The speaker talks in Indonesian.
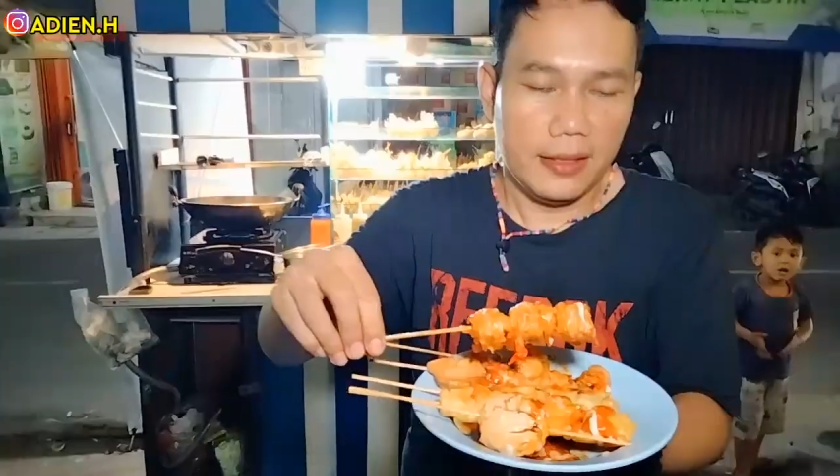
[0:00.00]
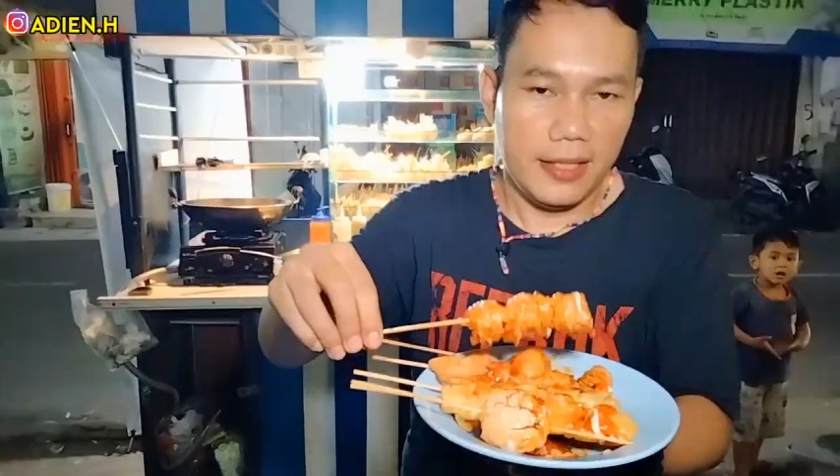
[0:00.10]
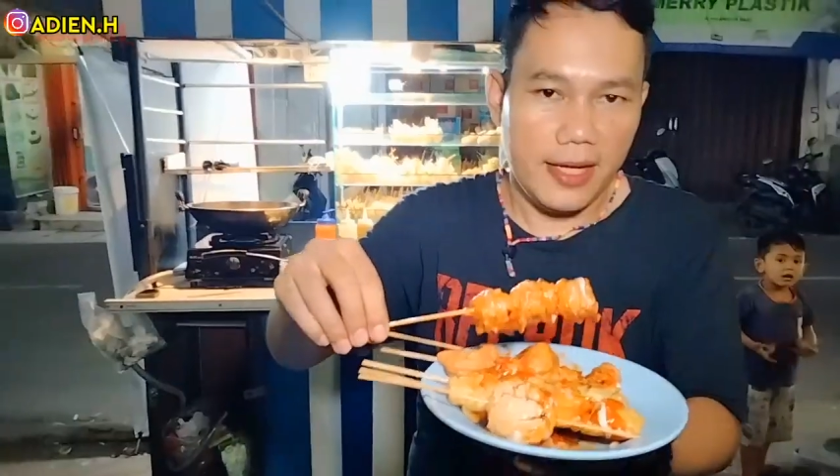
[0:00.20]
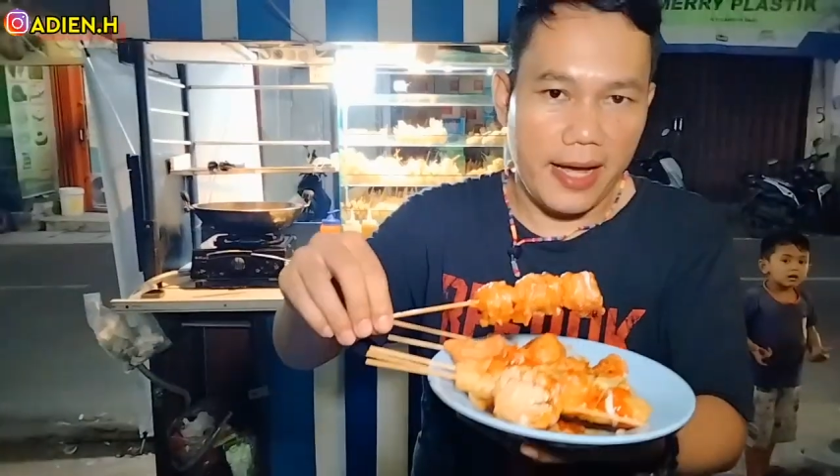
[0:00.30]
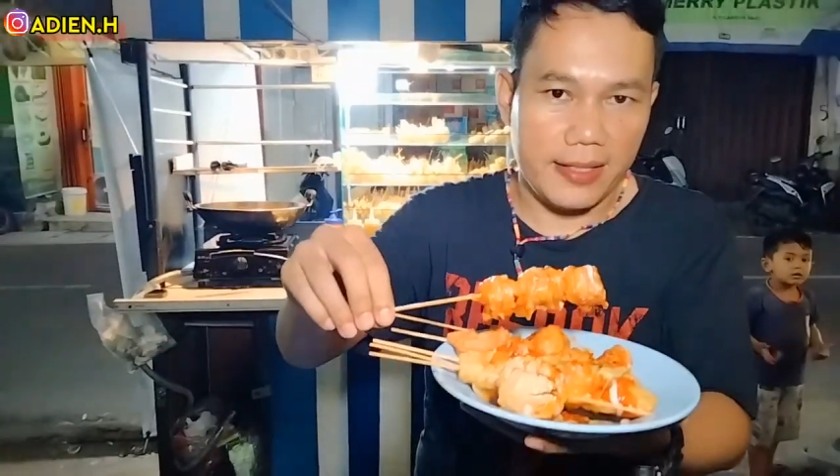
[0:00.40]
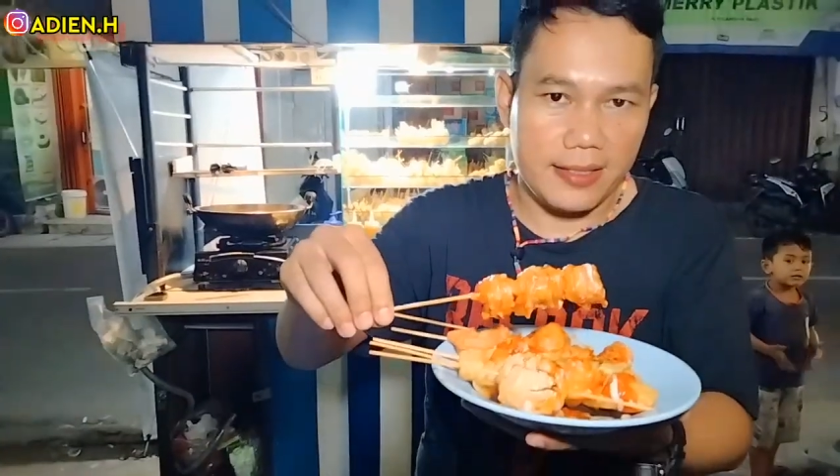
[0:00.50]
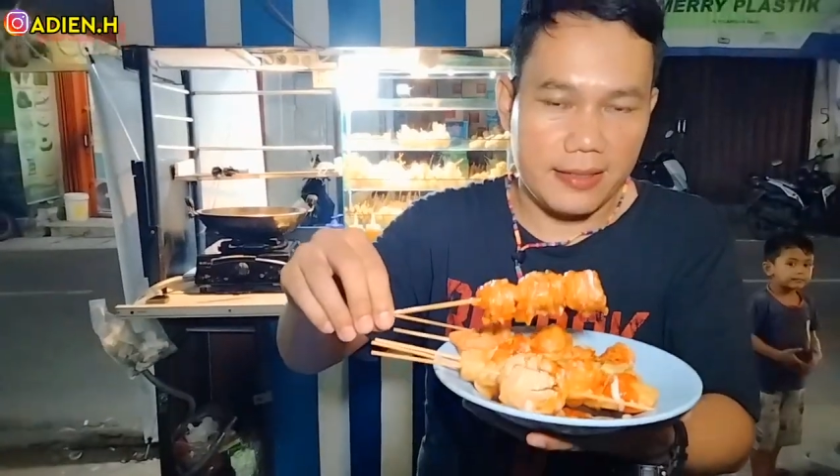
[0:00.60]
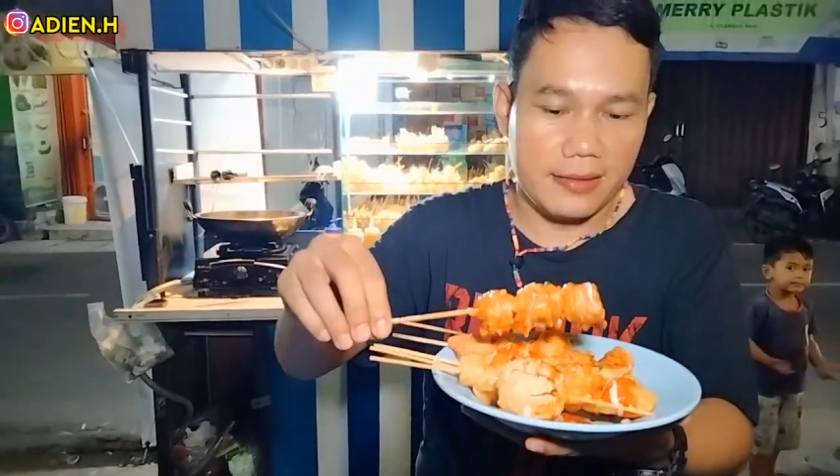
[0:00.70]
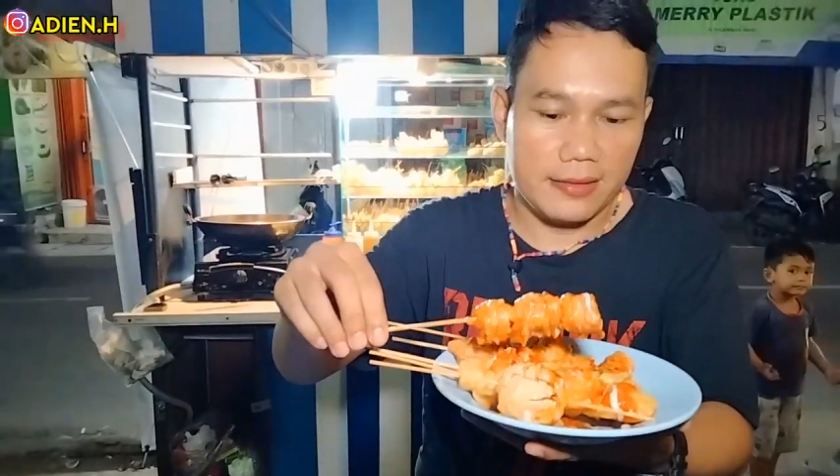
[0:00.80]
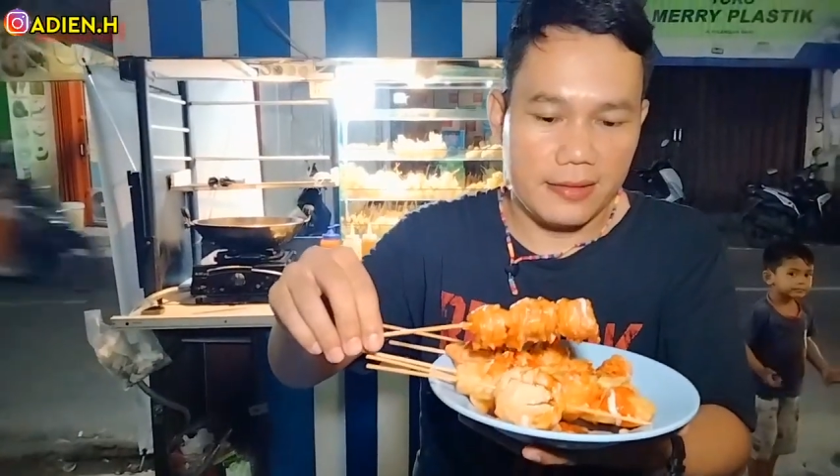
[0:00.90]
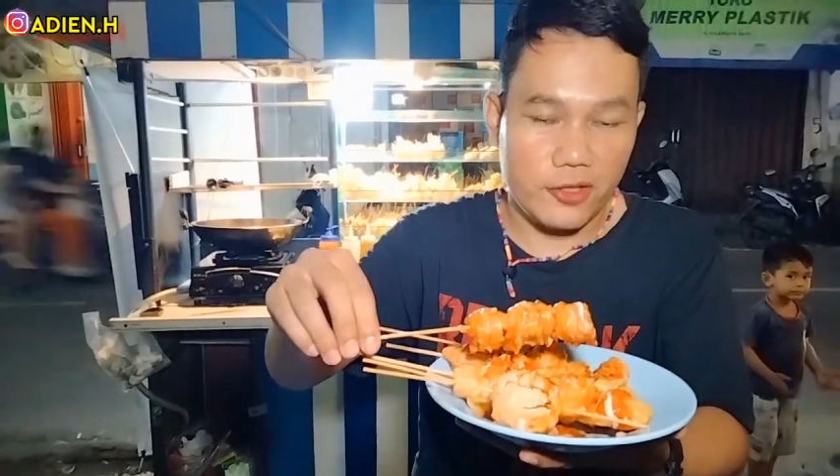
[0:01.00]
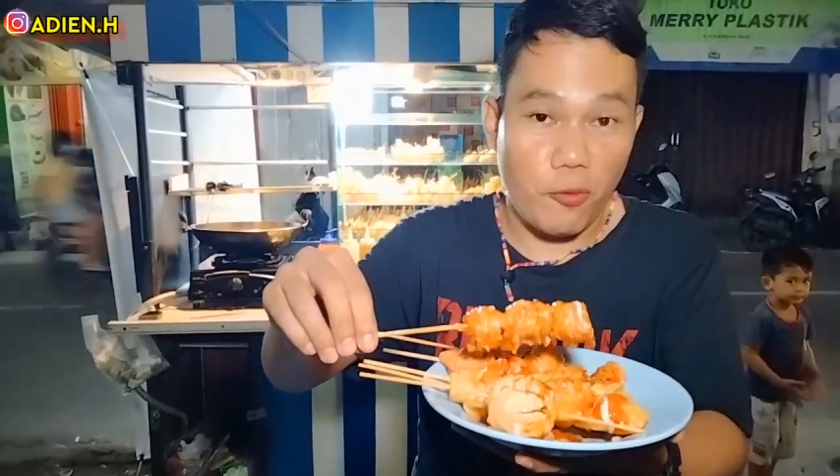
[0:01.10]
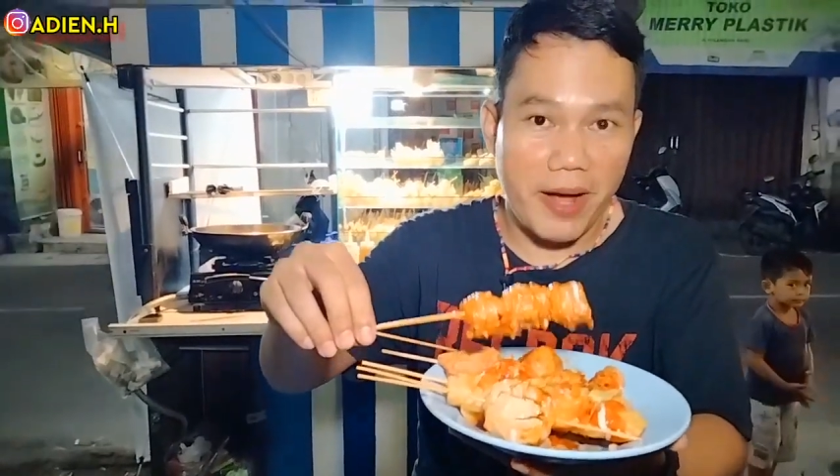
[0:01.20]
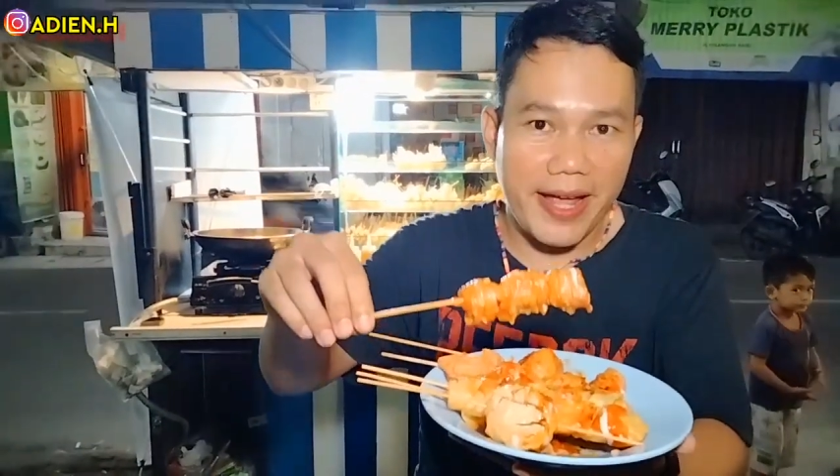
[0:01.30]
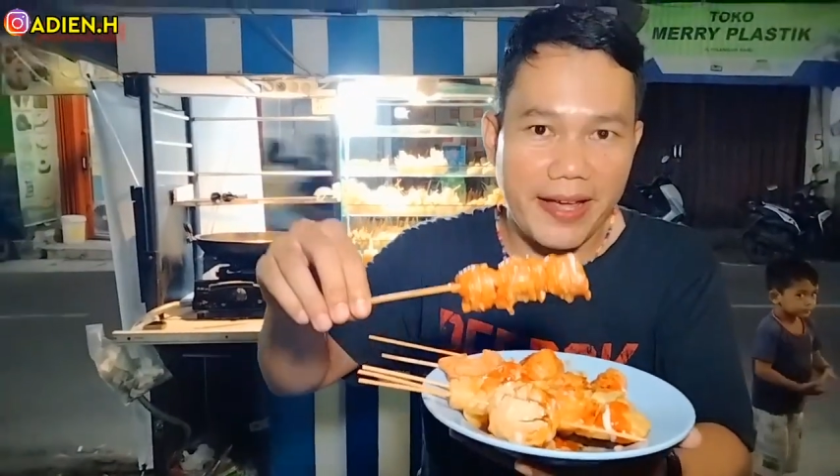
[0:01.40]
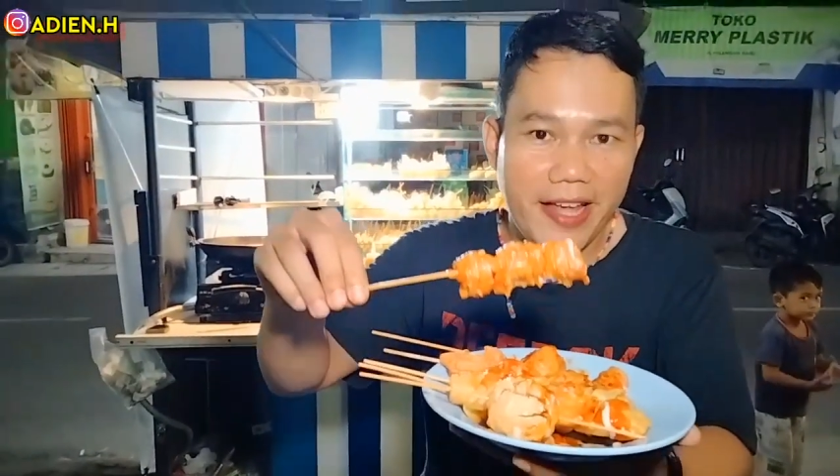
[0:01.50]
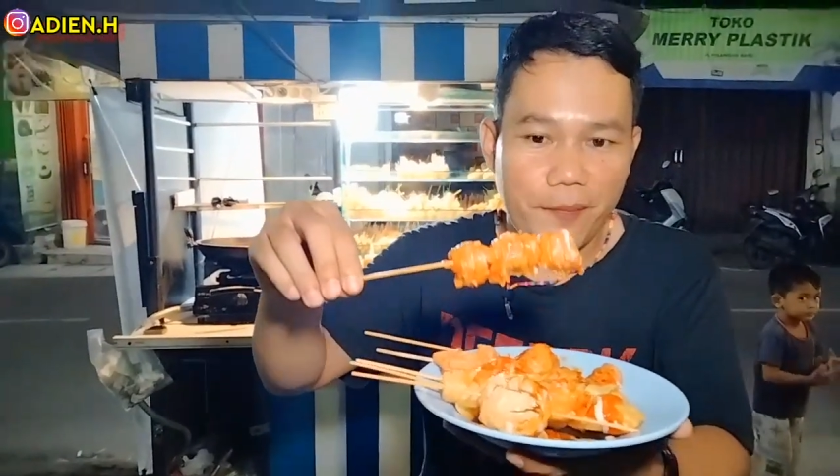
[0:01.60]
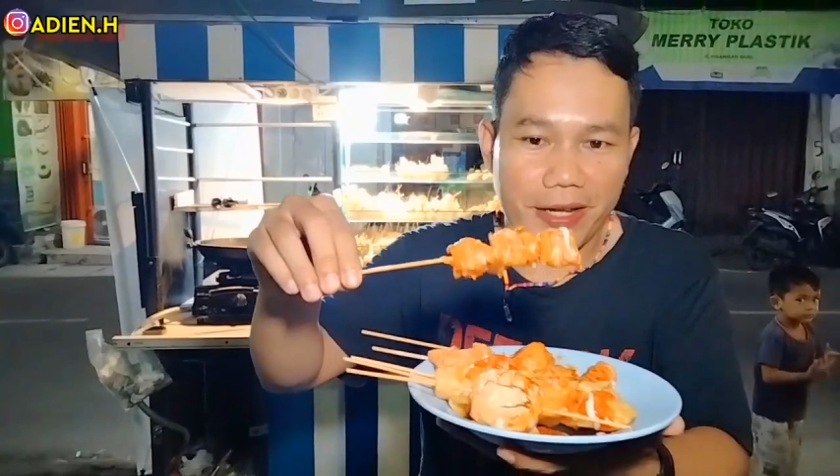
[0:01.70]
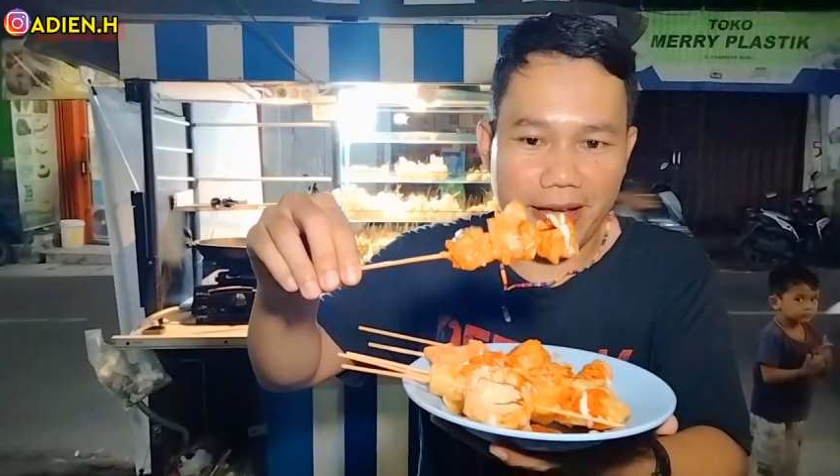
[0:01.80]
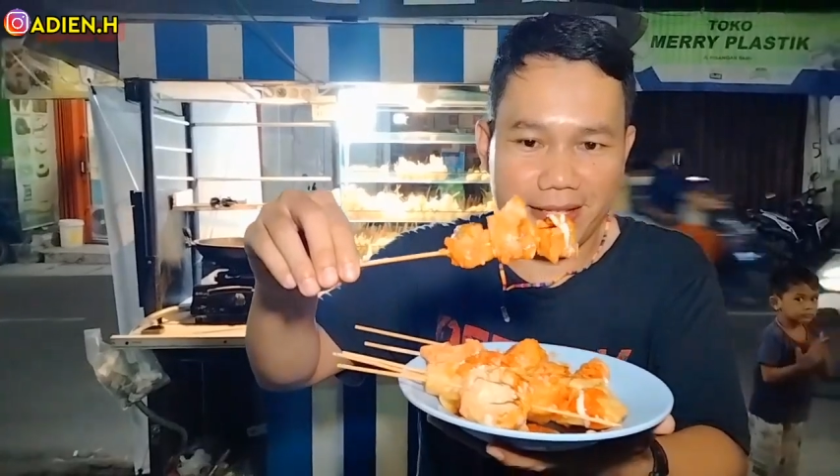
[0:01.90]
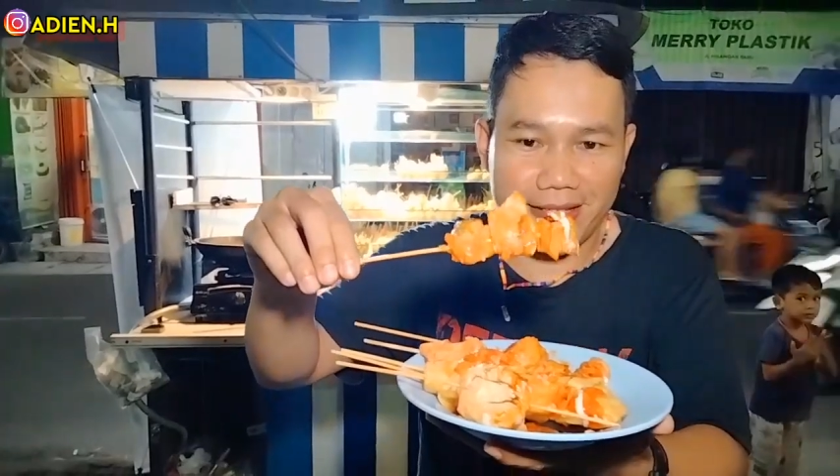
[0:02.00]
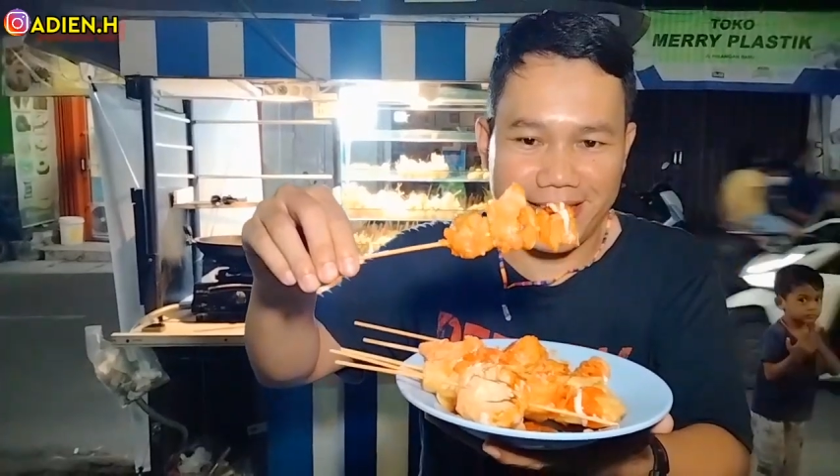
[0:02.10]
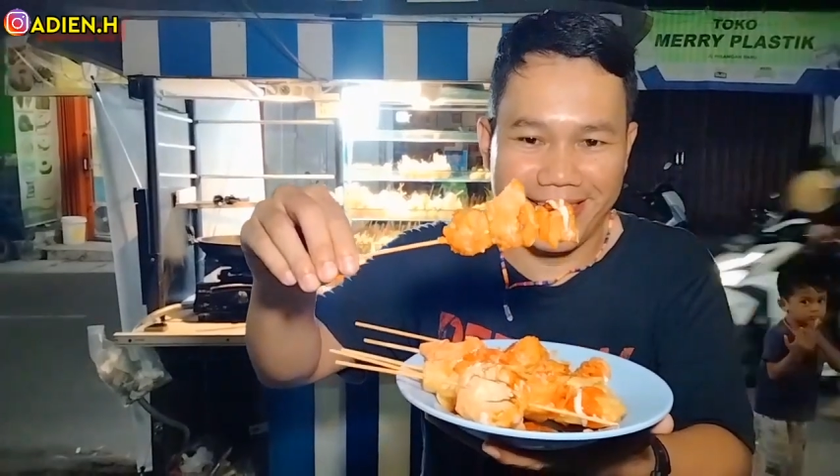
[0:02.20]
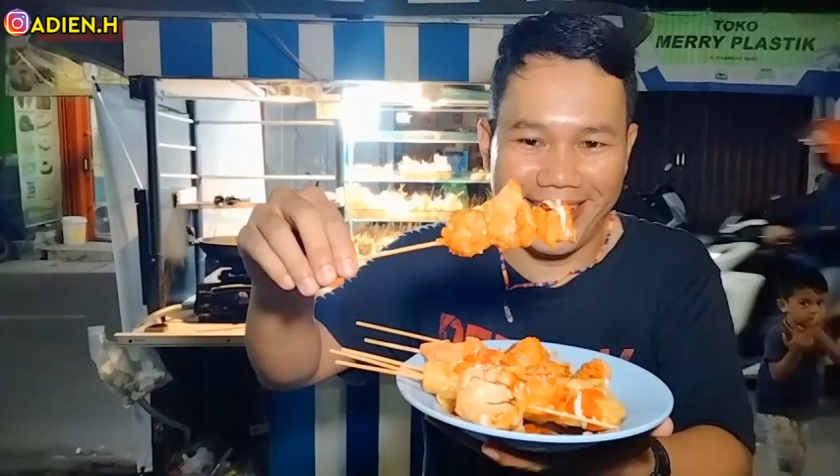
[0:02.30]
nih guys somai ayam nih guys